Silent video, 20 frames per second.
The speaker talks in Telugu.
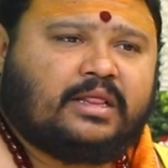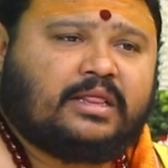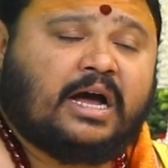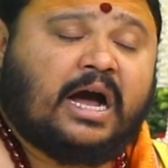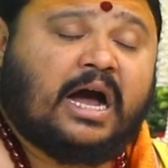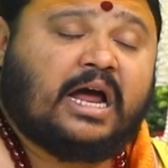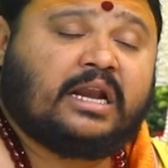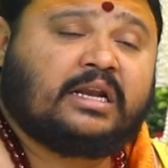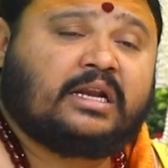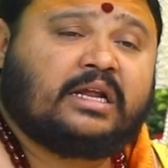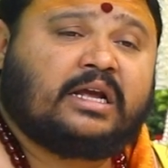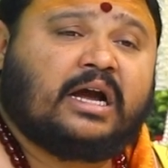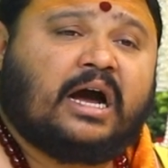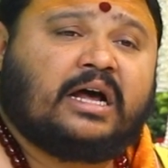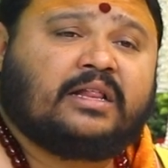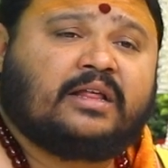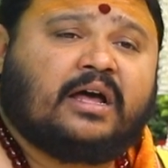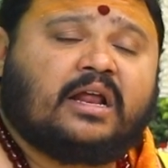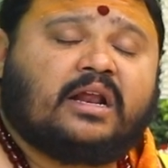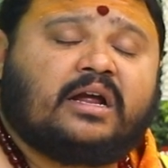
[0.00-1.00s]
దానిని
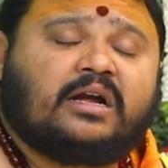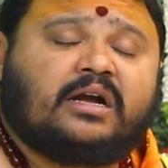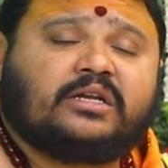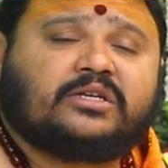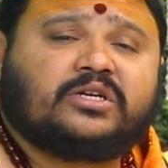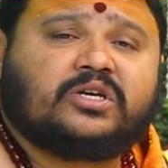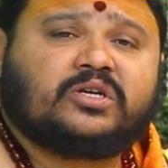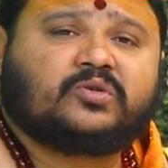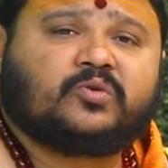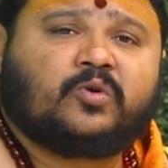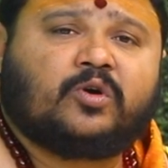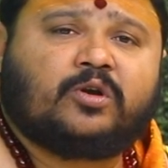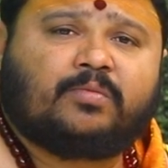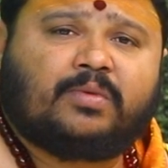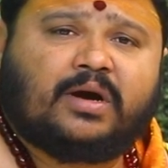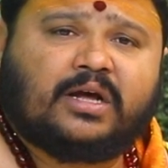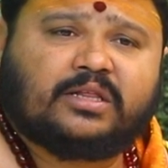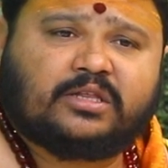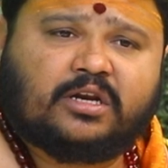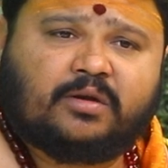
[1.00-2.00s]
ఆధారంగా చేసుకొని
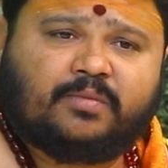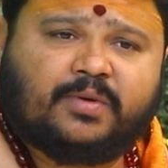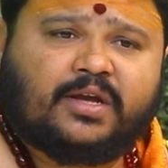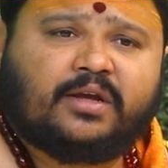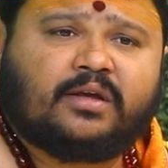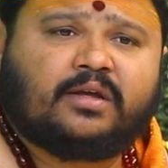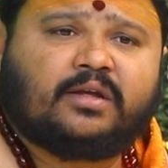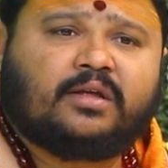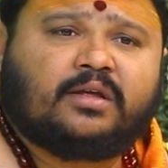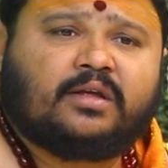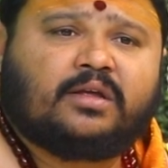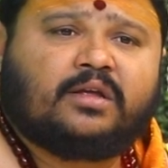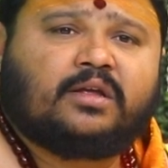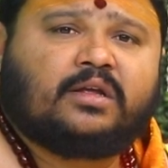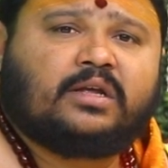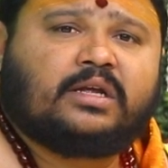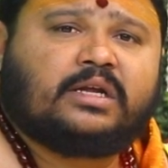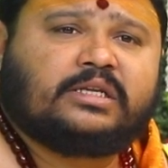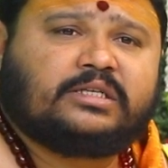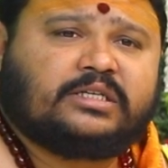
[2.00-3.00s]
మాత్రమే
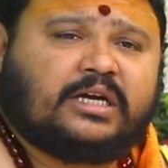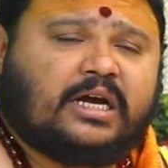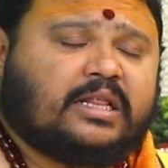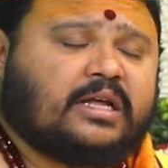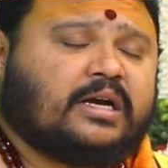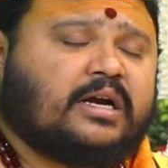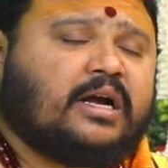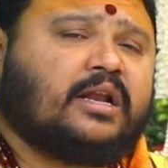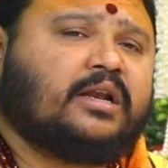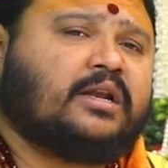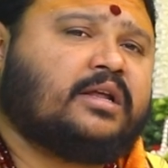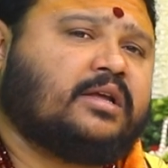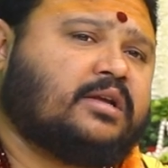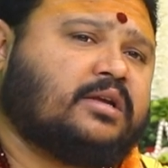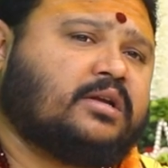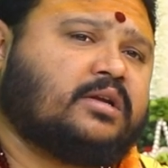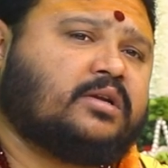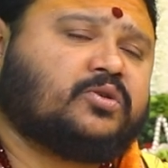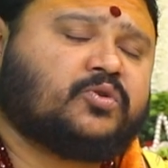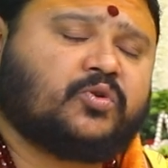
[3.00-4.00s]
జాతకాన్ని
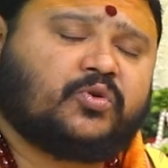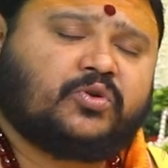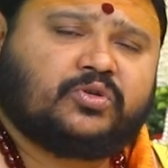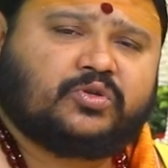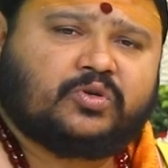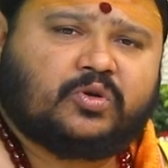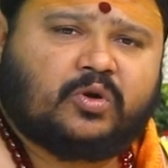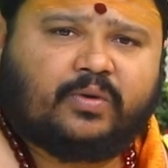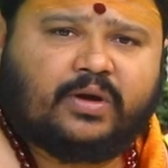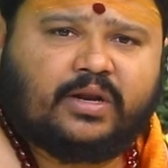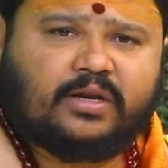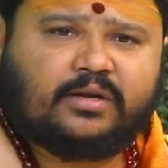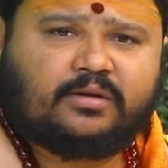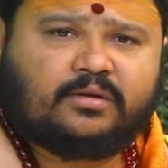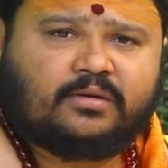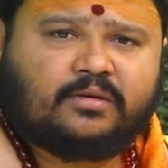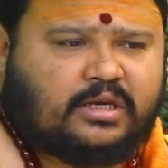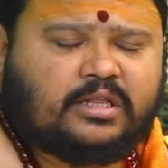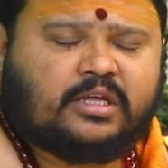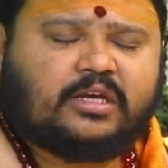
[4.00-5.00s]
చూయించుకోవాలి
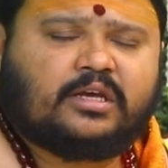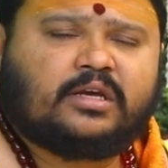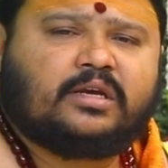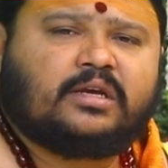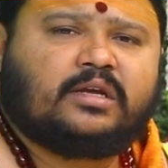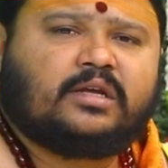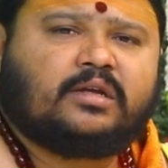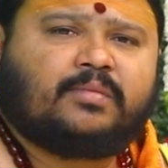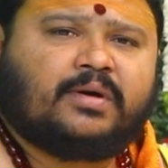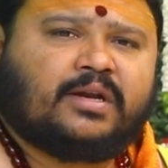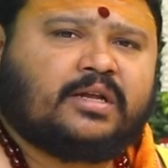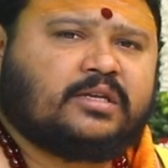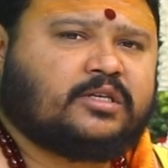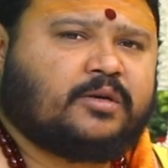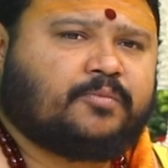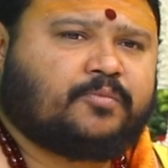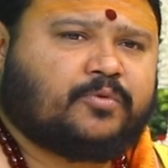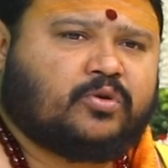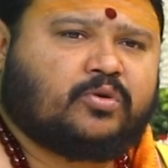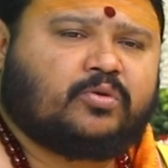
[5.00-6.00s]
ఇది మనం
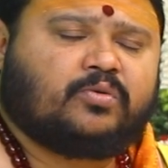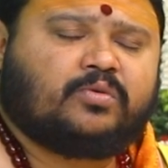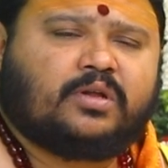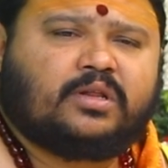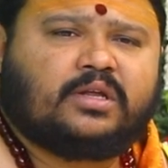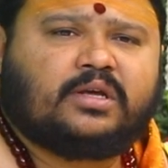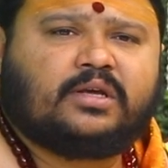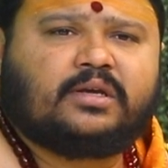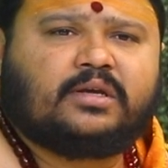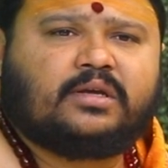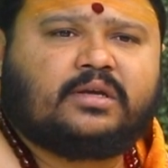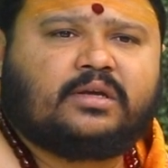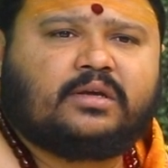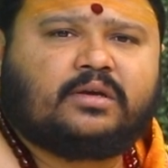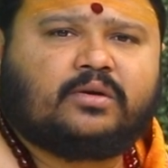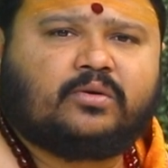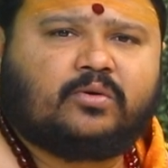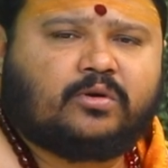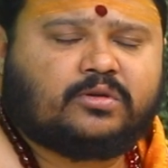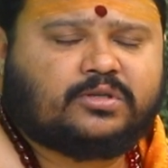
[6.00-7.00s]
చెప్తూ ఉన్నది
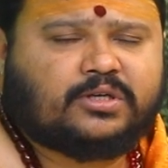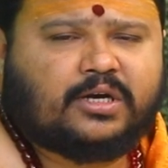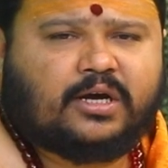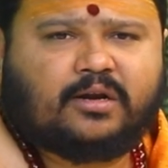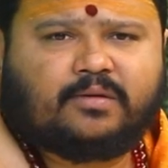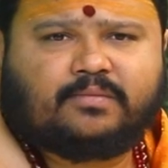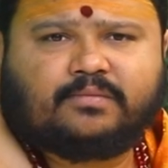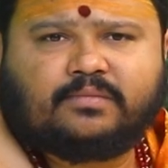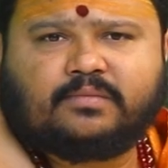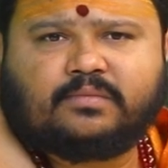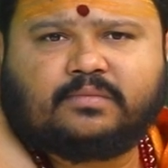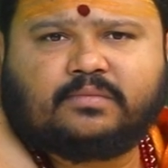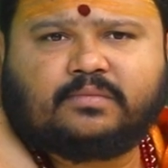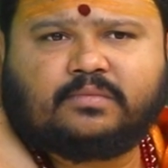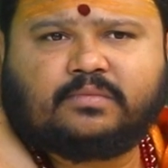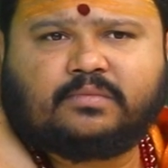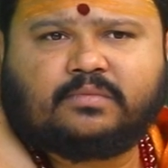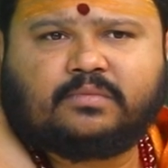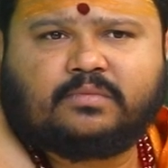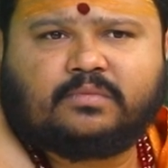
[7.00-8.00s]
గోచారం
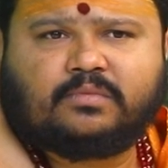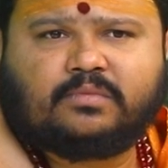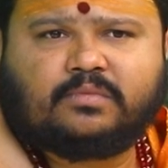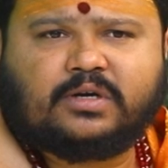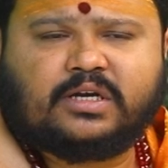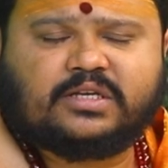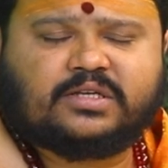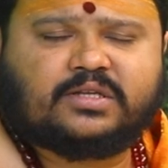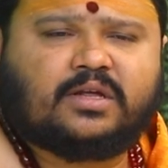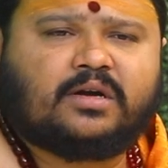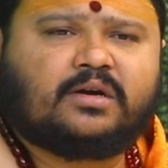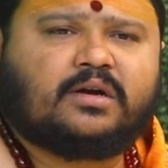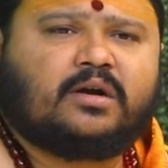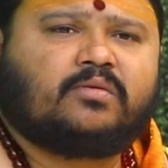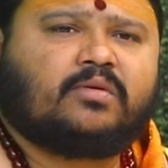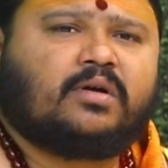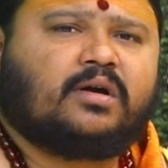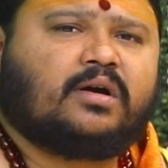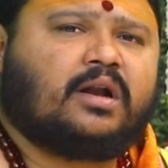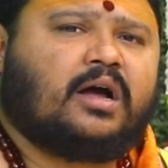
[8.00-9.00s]
ఖచ్చితంగా
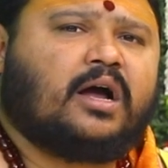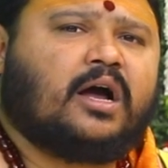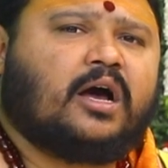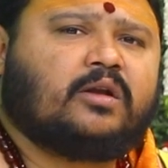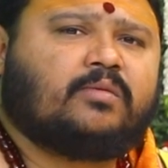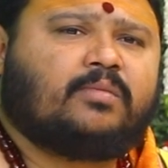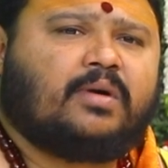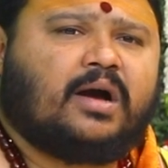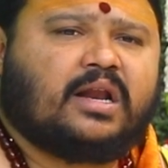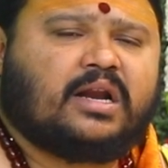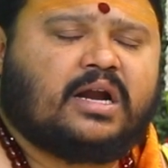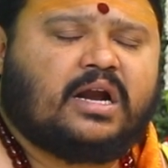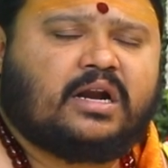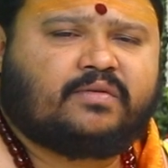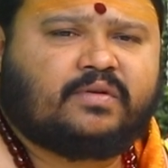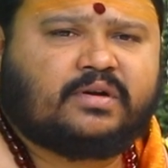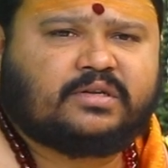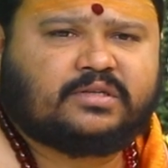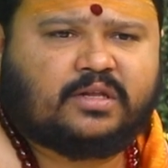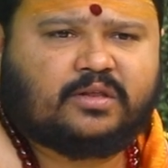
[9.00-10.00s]
కూడా గ్రహాలు
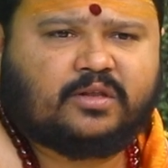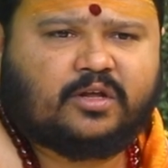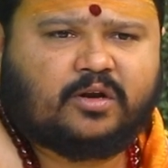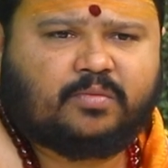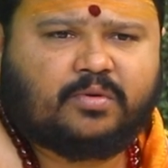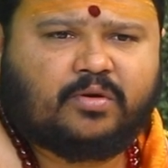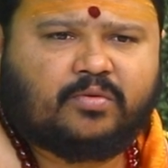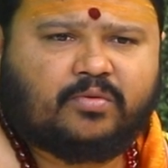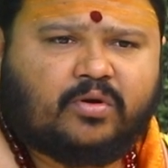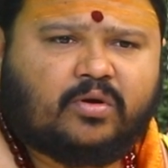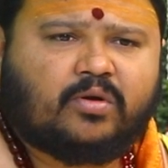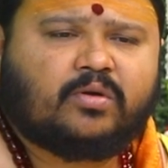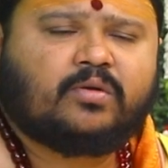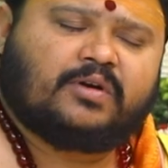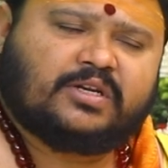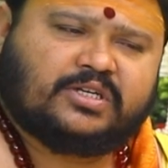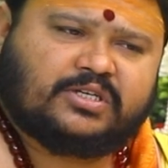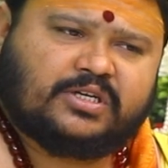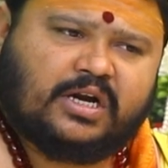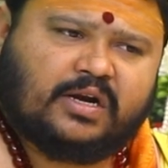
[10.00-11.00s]
మారేటువంటి సందర్భంలో
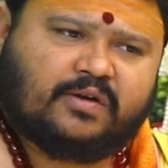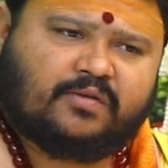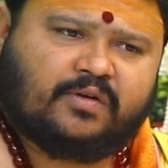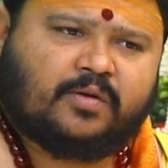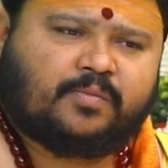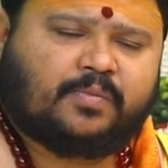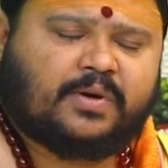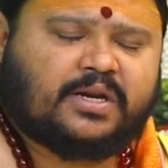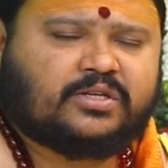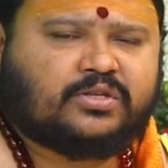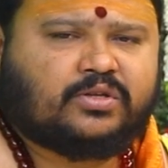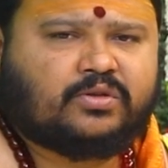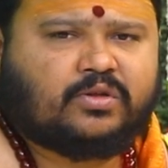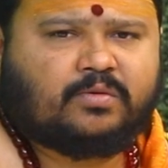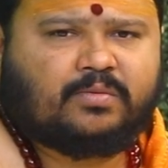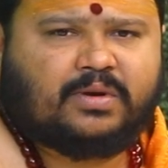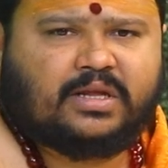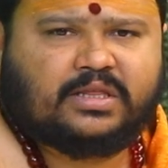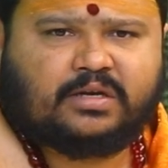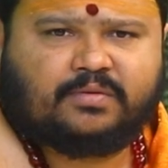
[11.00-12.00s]
వచ్చేటువంటి
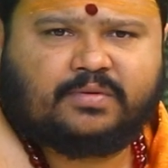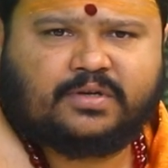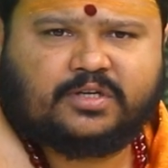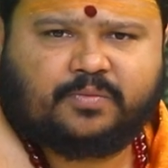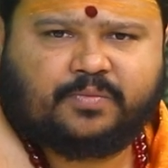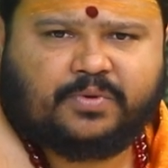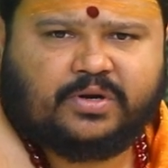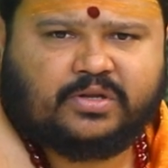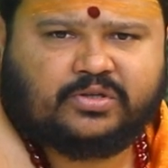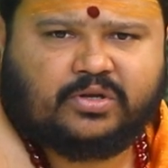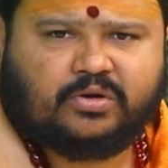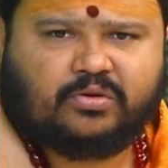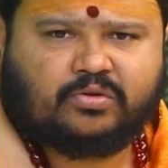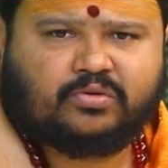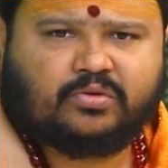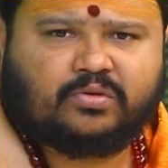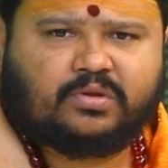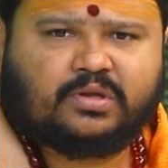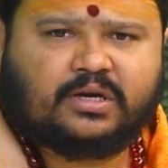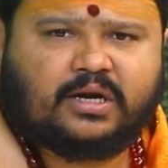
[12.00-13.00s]
పరిస్థితులు మాత్రమే చెప్పడం
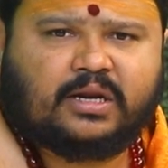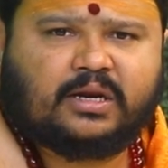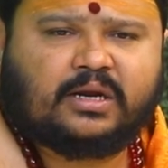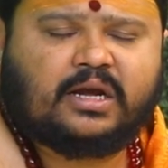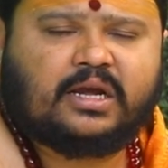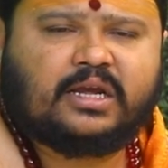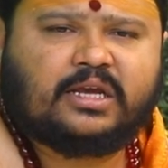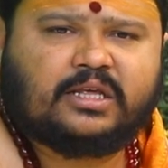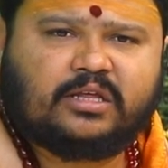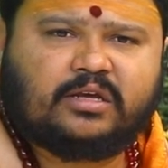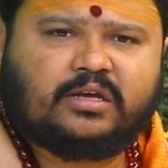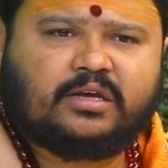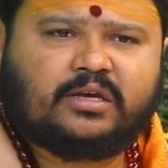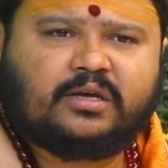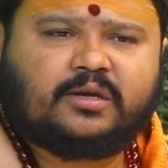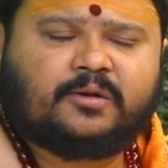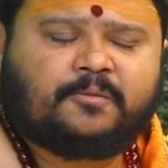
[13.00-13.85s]
జరుగుతుంది కనుక ఇది